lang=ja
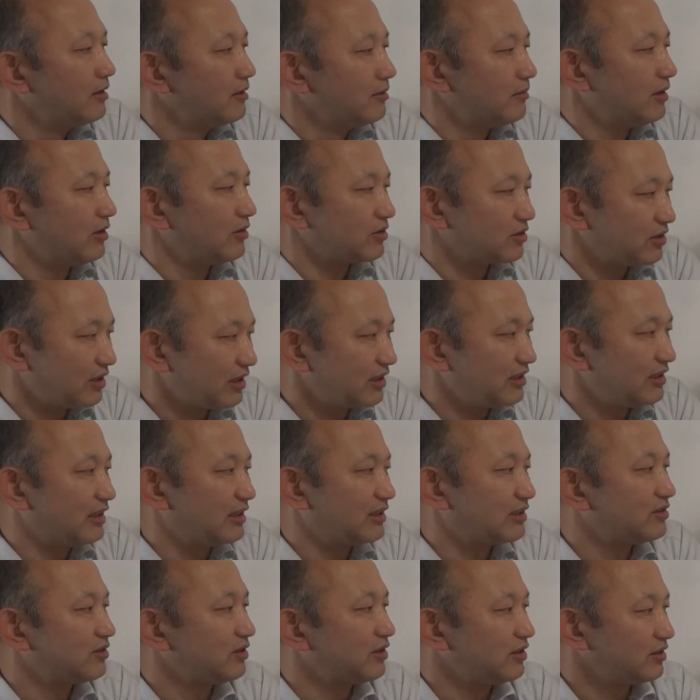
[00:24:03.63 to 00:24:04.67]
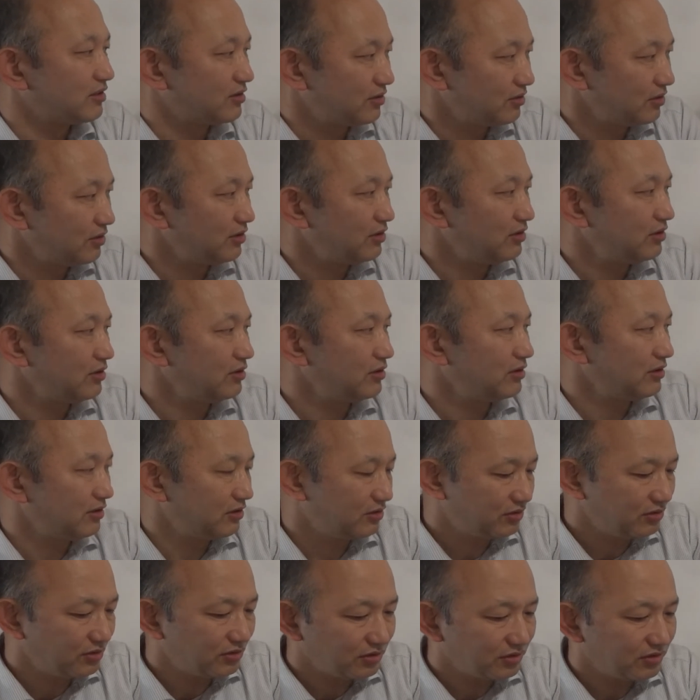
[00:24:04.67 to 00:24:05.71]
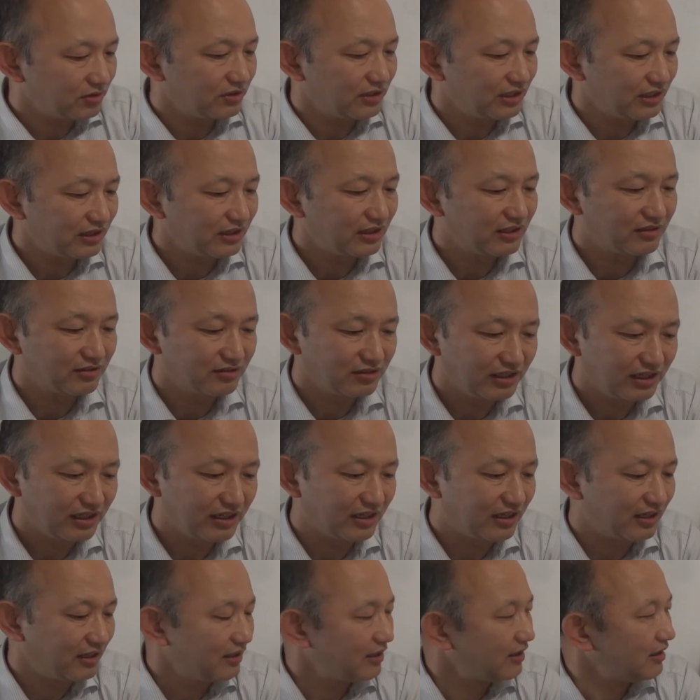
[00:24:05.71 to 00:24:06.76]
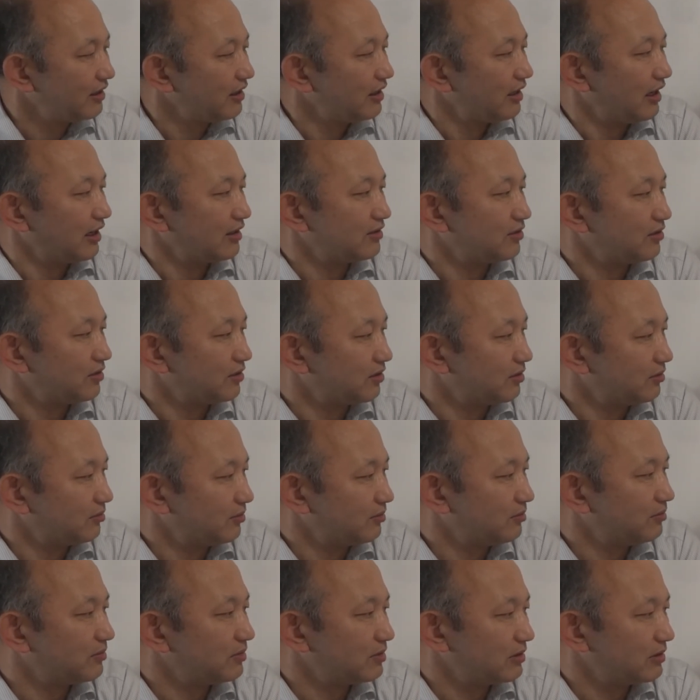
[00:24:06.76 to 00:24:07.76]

まあ、おそらくねそ、そういう状況だったので、あの、